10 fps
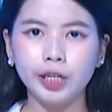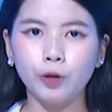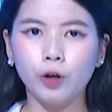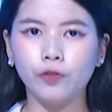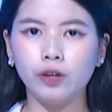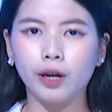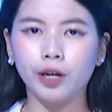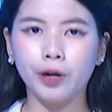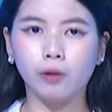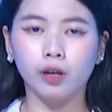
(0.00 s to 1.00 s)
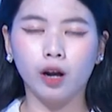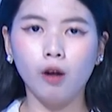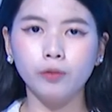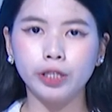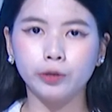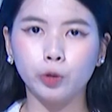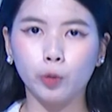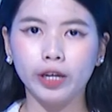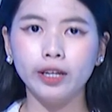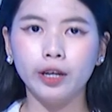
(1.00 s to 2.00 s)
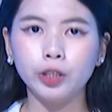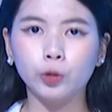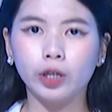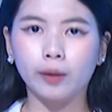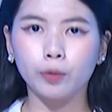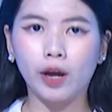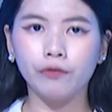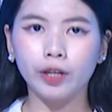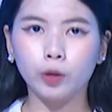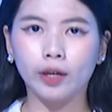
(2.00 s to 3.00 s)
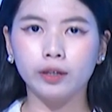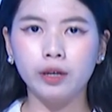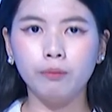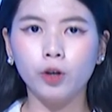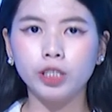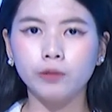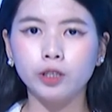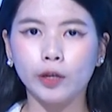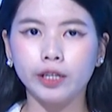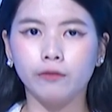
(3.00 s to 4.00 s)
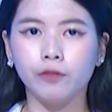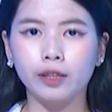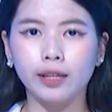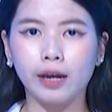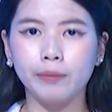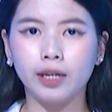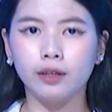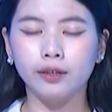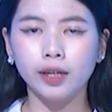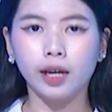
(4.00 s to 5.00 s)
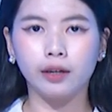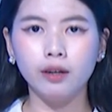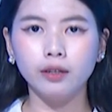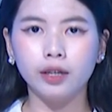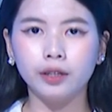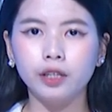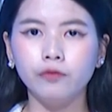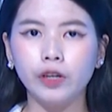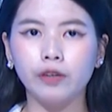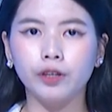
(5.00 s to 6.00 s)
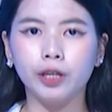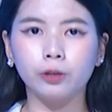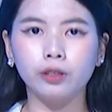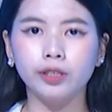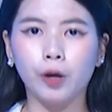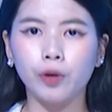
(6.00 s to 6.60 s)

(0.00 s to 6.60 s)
Trao đổi với báo lao động, ông Trịnh Trung Úy, Chủ tịch Tập đoàn Việt Thuận, một trong những doanh nghiệp vận tải biển lớn nhất cả nước, đơn vị vừa đầu tư